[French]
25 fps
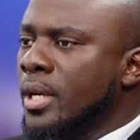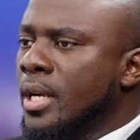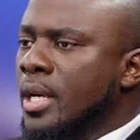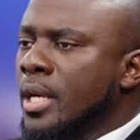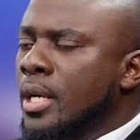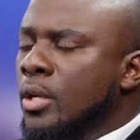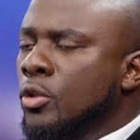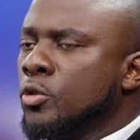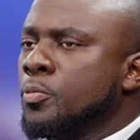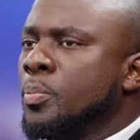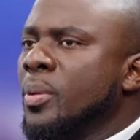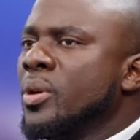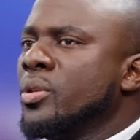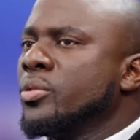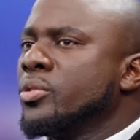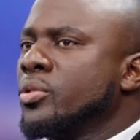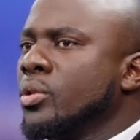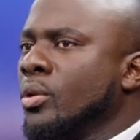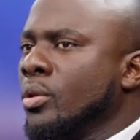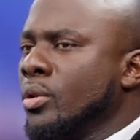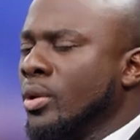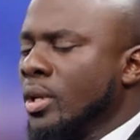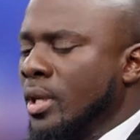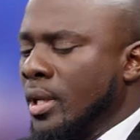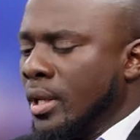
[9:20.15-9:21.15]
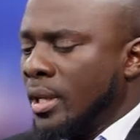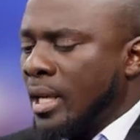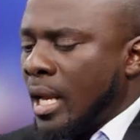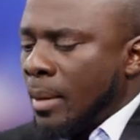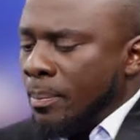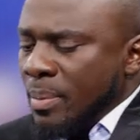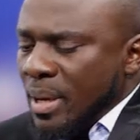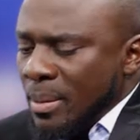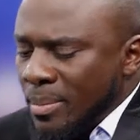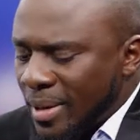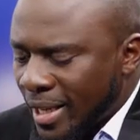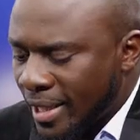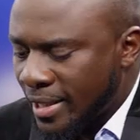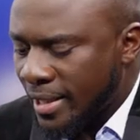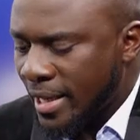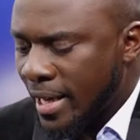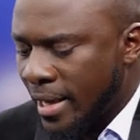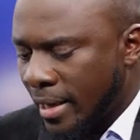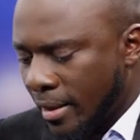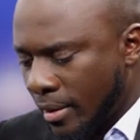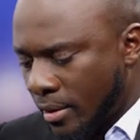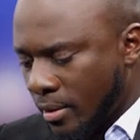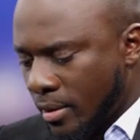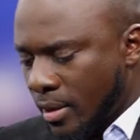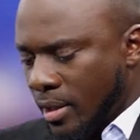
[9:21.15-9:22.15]
Je pense que la Bible est
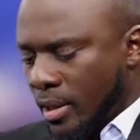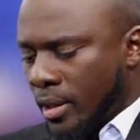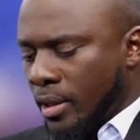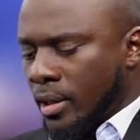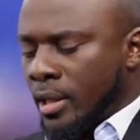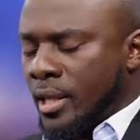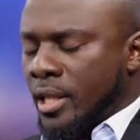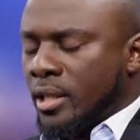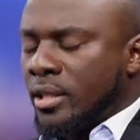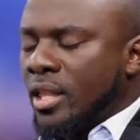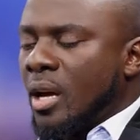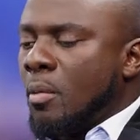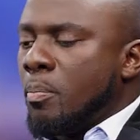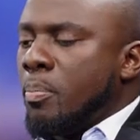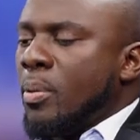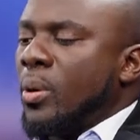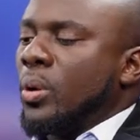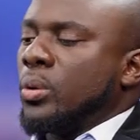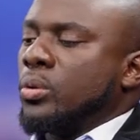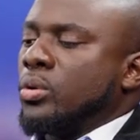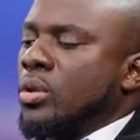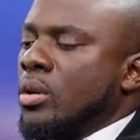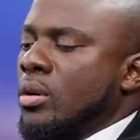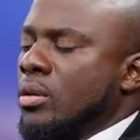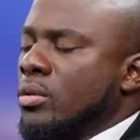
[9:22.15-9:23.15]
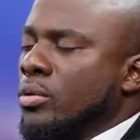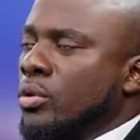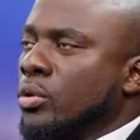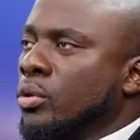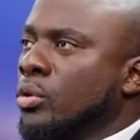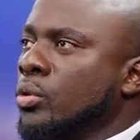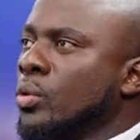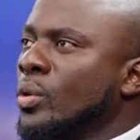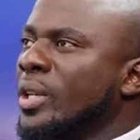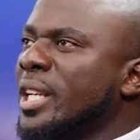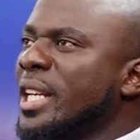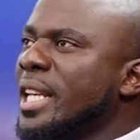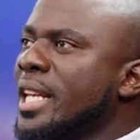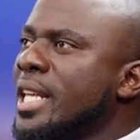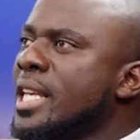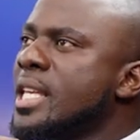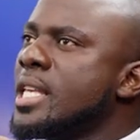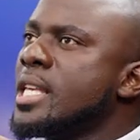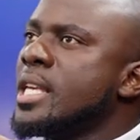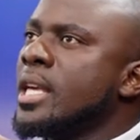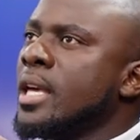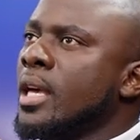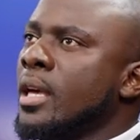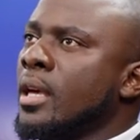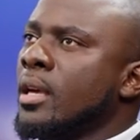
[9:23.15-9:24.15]
claire. Il est important de
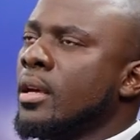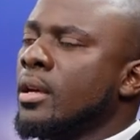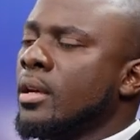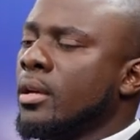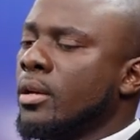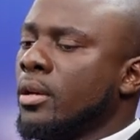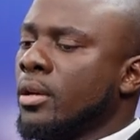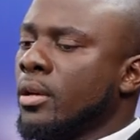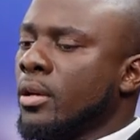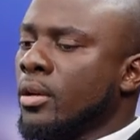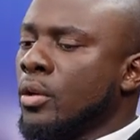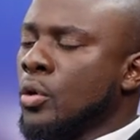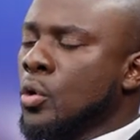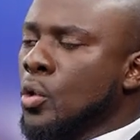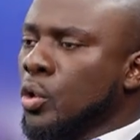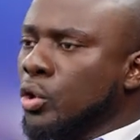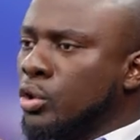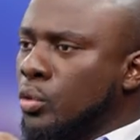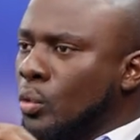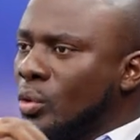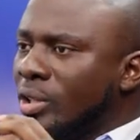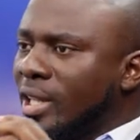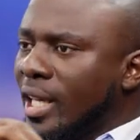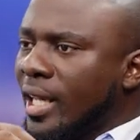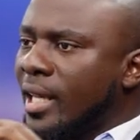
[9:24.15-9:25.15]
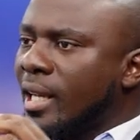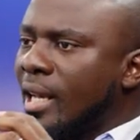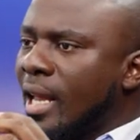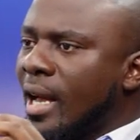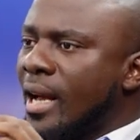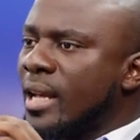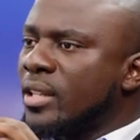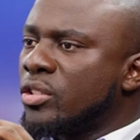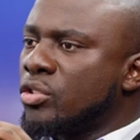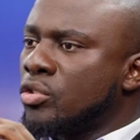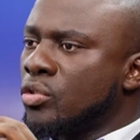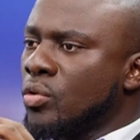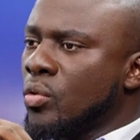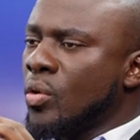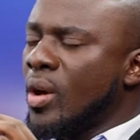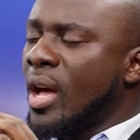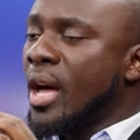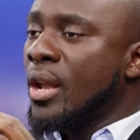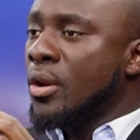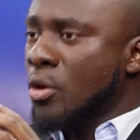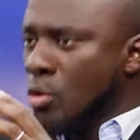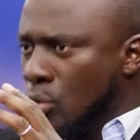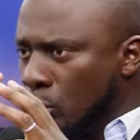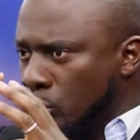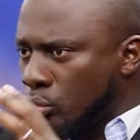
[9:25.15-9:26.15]
lier euh, notre déclaration à
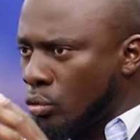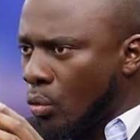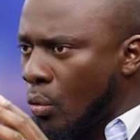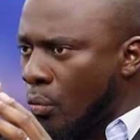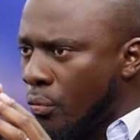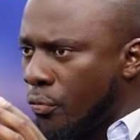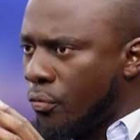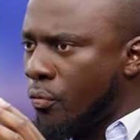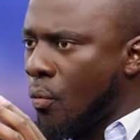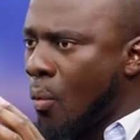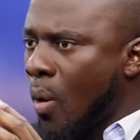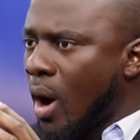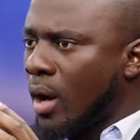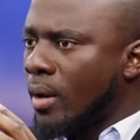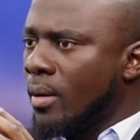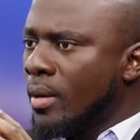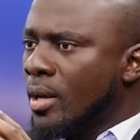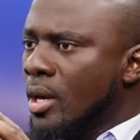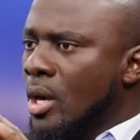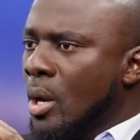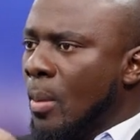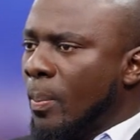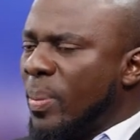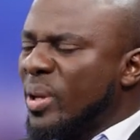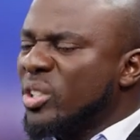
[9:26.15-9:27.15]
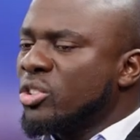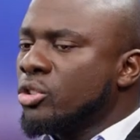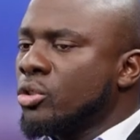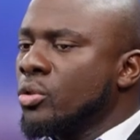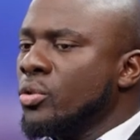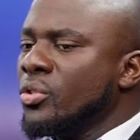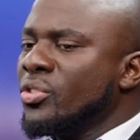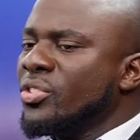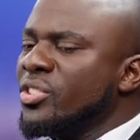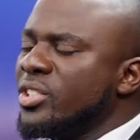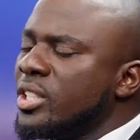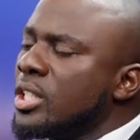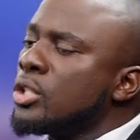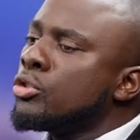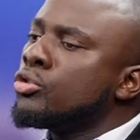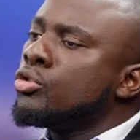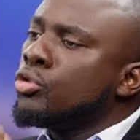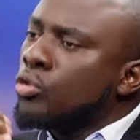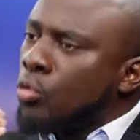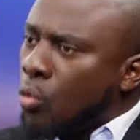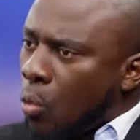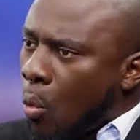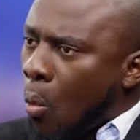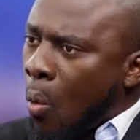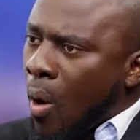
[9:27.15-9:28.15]
notre foi. Parce que si tu
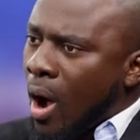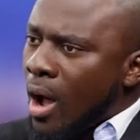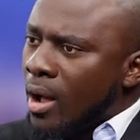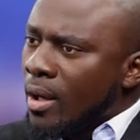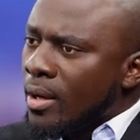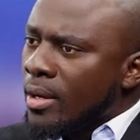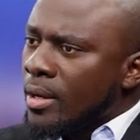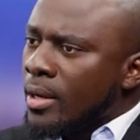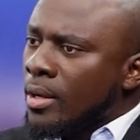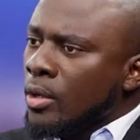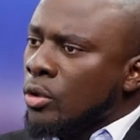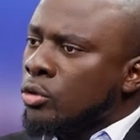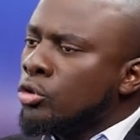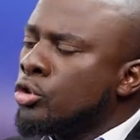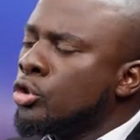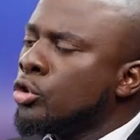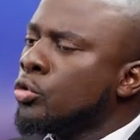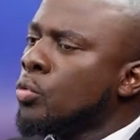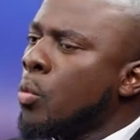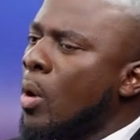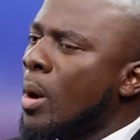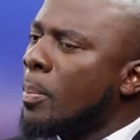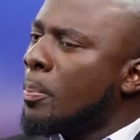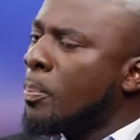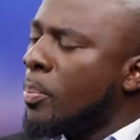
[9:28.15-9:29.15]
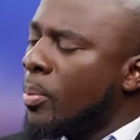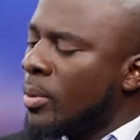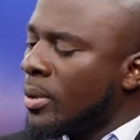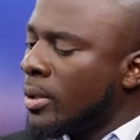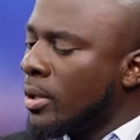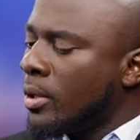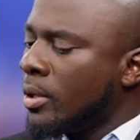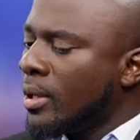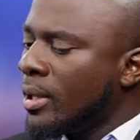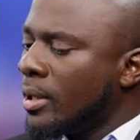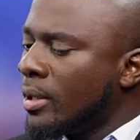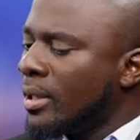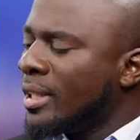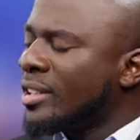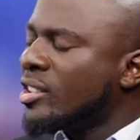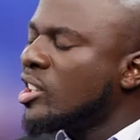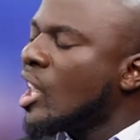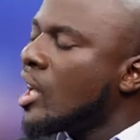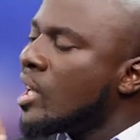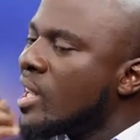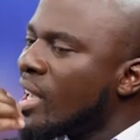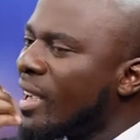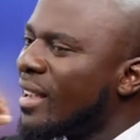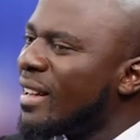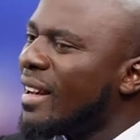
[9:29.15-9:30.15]
crois, tu dois, euh, ta
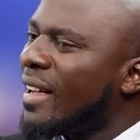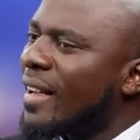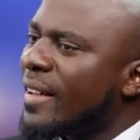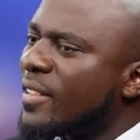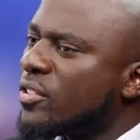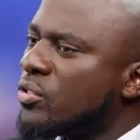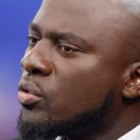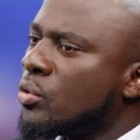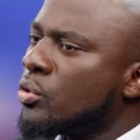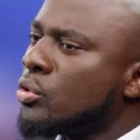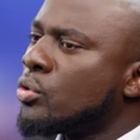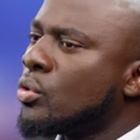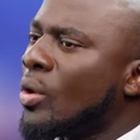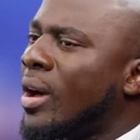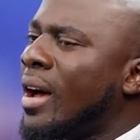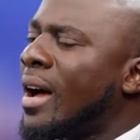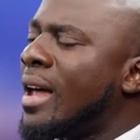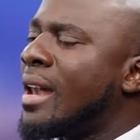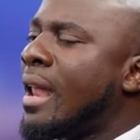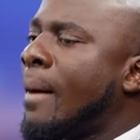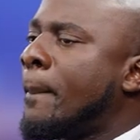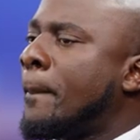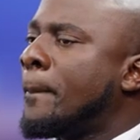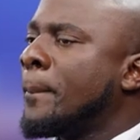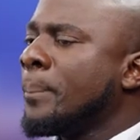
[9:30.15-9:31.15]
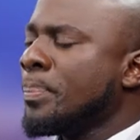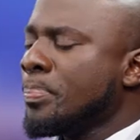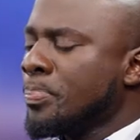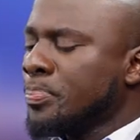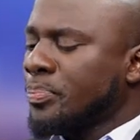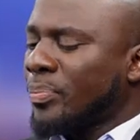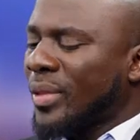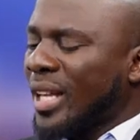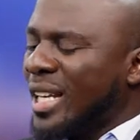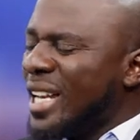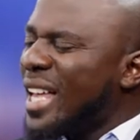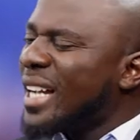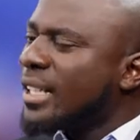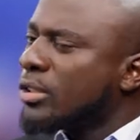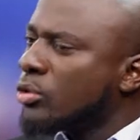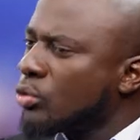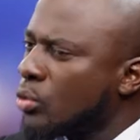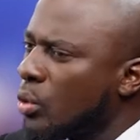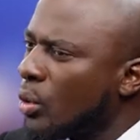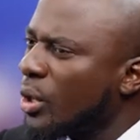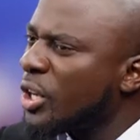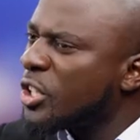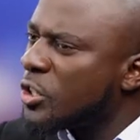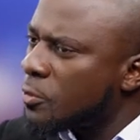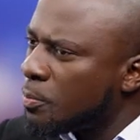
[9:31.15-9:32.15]
déclaration sera l'acte
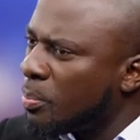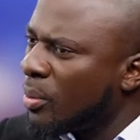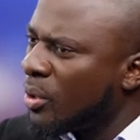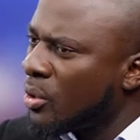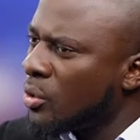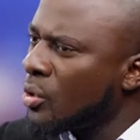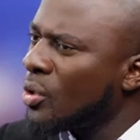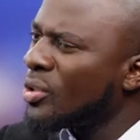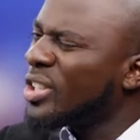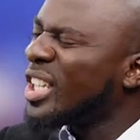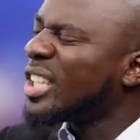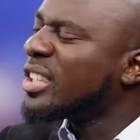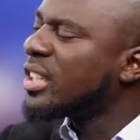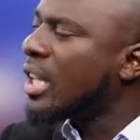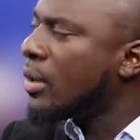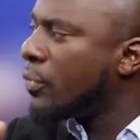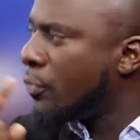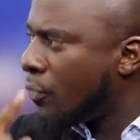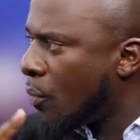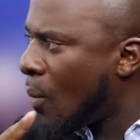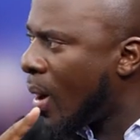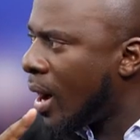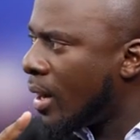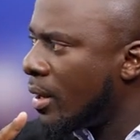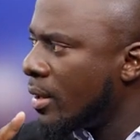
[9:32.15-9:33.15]
correspondant à ta foi.